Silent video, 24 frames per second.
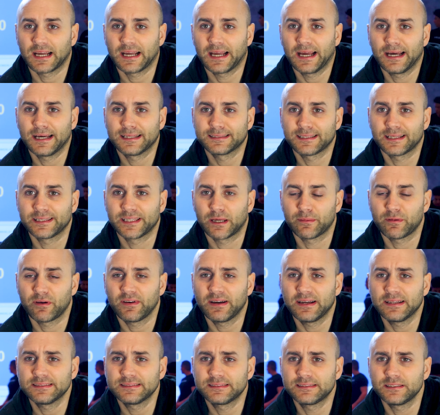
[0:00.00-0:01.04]
cagata andiamo
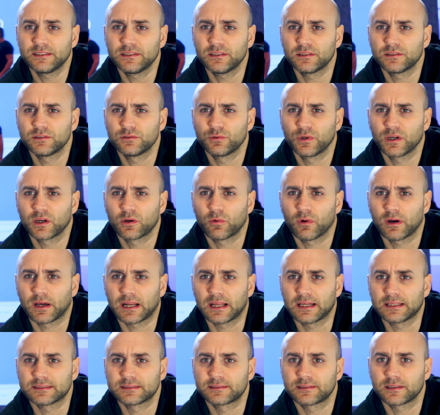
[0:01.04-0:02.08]
avanti,
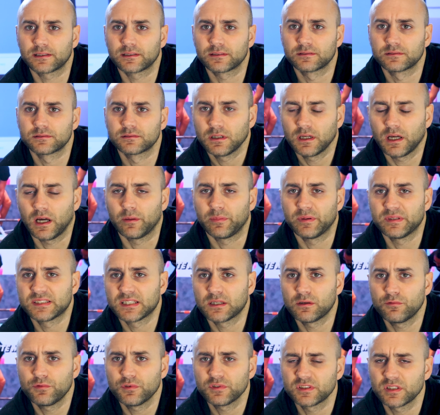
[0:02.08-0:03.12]
2,40. Ah,
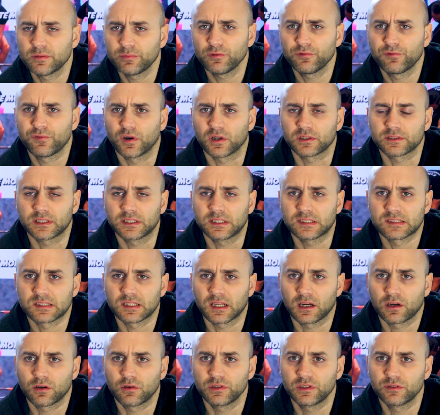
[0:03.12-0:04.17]
pensavo fosse più forte il
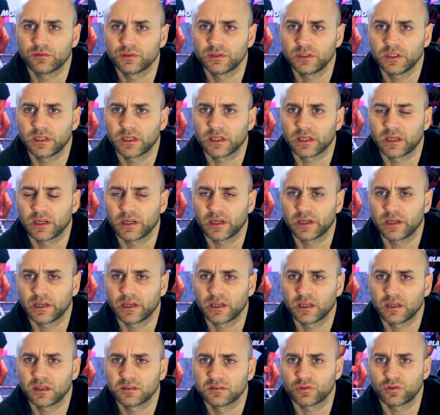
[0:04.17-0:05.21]
distacco, devo dire
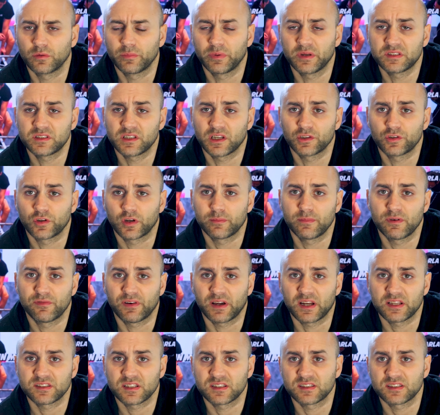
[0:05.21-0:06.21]
che sono pesi che dovrebbe fare